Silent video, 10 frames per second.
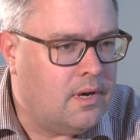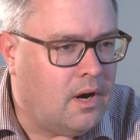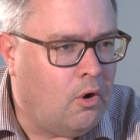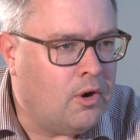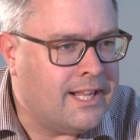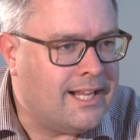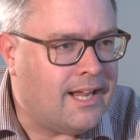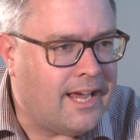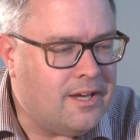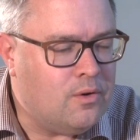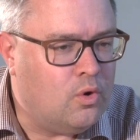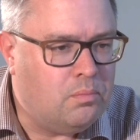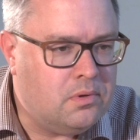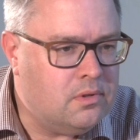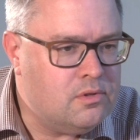auch in
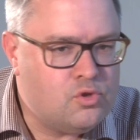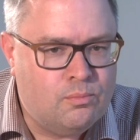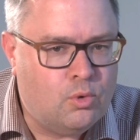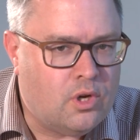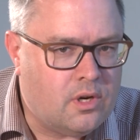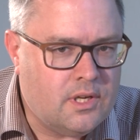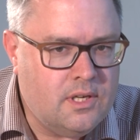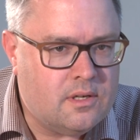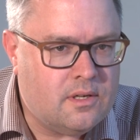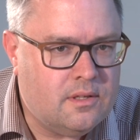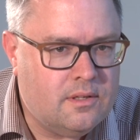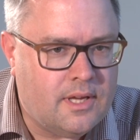Kleingruppen zu moderieren,